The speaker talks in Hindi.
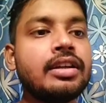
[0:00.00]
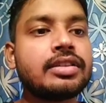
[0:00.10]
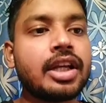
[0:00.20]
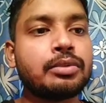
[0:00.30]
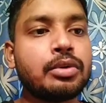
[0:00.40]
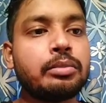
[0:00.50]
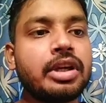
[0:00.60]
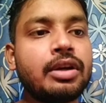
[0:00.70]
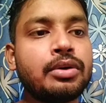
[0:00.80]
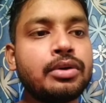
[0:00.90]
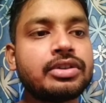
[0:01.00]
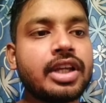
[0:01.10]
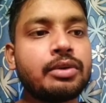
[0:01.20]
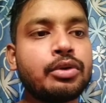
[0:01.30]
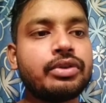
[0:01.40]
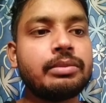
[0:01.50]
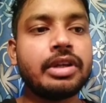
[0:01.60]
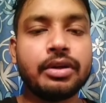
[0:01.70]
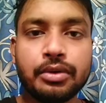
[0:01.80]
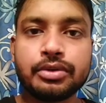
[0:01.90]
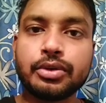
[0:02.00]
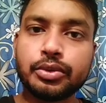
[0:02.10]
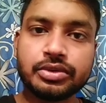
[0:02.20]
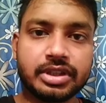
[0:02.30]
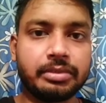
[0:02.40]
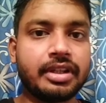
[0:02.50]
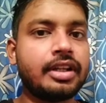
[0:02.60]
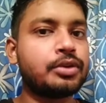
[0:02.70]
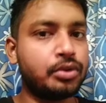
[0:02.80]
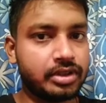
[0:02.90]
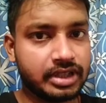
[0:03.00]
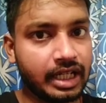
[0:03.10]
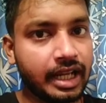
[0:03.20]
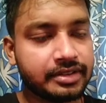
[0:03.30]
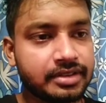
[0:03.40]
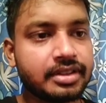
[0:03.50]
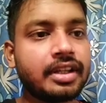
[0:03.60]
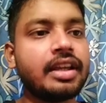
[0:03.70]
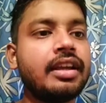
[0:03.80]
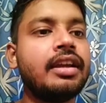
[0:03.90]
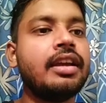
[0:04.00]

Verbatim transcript: चाहे वो मेल हो चाहे वो फीमेल हो तो उन सभी के लिए थोड़ा सा रिलैक्सेशन है